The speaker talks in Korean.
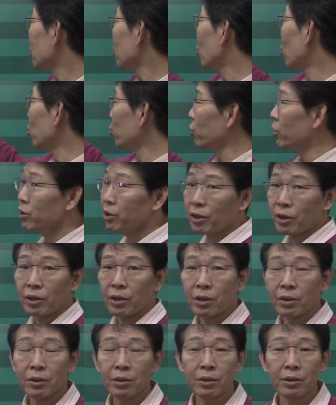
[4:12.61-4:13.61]
그러니까
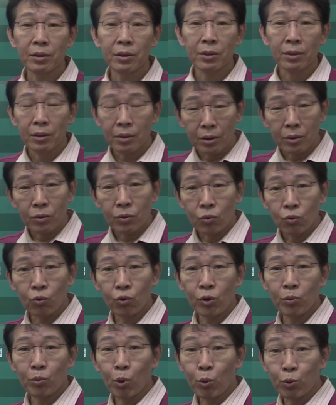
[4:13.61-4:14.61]
온열성이라는 거는
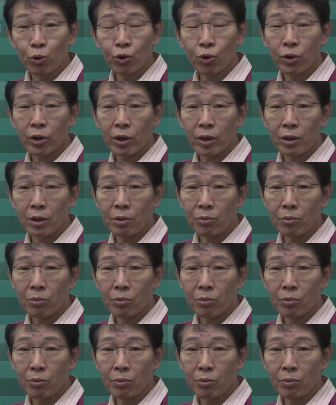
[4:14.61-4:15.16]
우리 몸속에